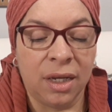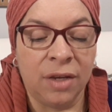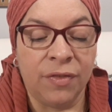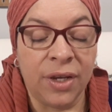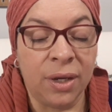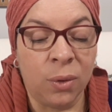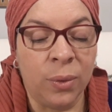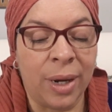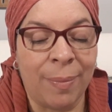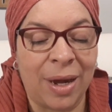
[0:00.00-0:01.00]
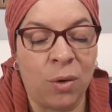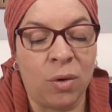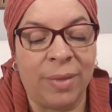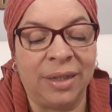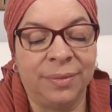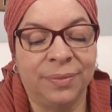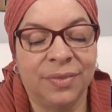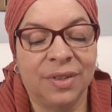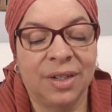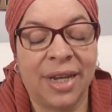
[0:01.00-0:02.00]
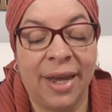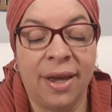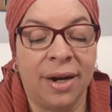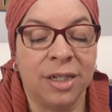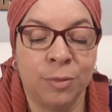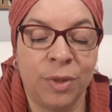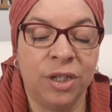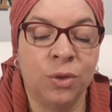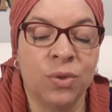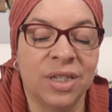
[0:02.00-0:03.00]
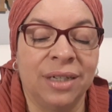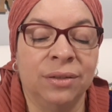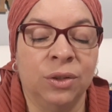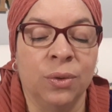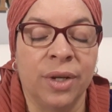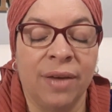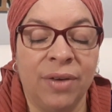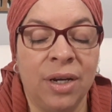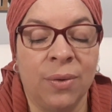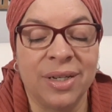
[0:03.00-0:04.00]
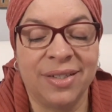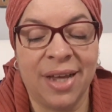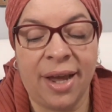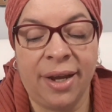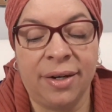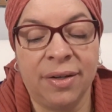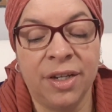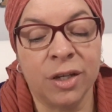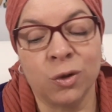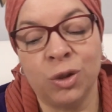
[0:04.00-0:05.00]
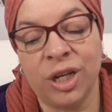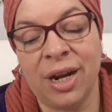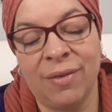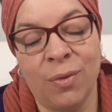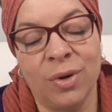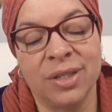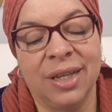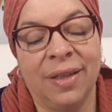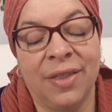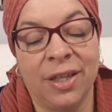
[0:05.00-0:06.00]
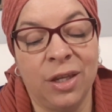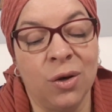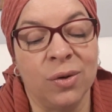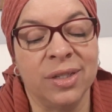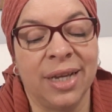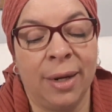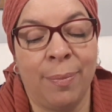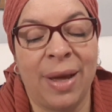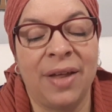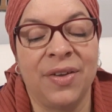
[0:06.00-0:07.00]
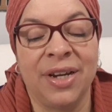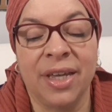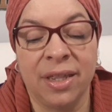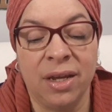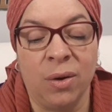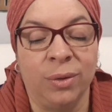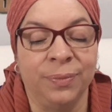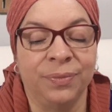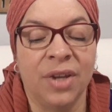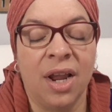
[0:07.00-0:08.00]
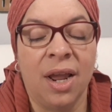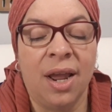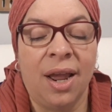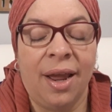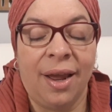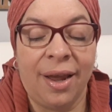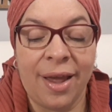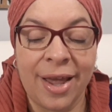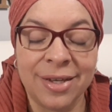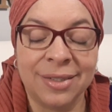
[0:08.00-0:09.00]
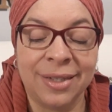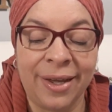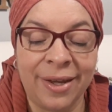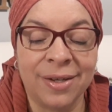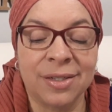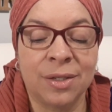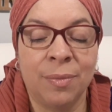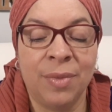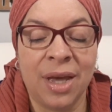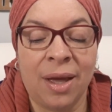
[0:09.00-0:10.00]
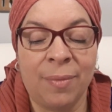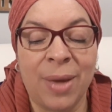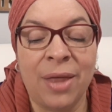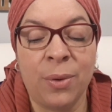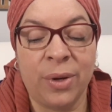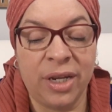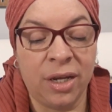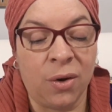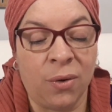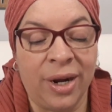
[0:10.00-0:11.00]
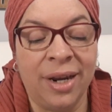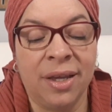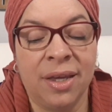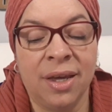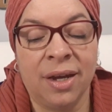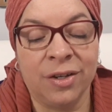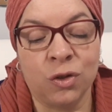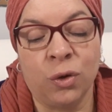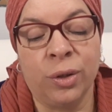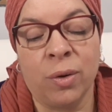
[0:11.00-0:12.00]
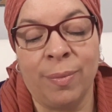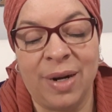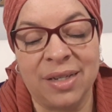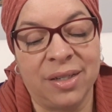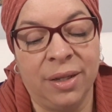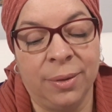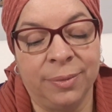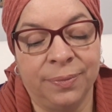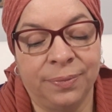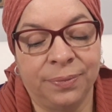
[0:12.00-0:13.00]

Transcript: Y vi una paloma que era el Espíritu Santo que vino hacia él, y escuché la voz de Dios el Padre que dijo, Este es mi amado Hijo en quien estoy complacido.